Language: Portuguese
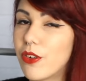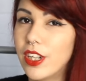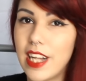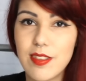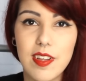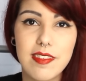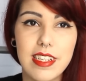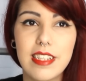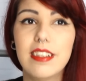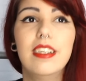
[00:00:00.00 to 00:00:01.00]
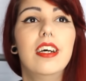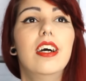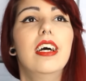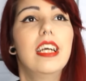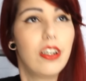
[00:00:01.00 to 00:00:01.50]
a cortar sozinha
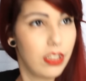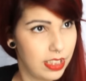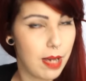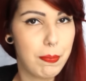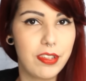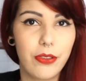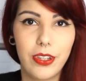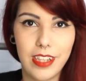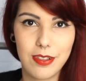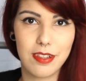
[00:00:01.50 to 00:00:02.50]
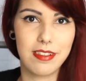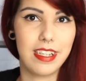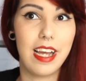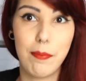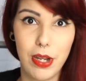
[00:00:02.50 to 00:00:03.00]
e aprende a cortar
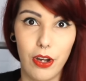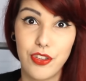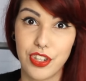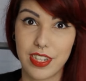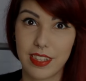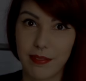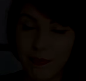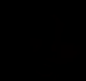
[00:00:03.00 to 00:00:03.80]
sozinha é a melhor dica.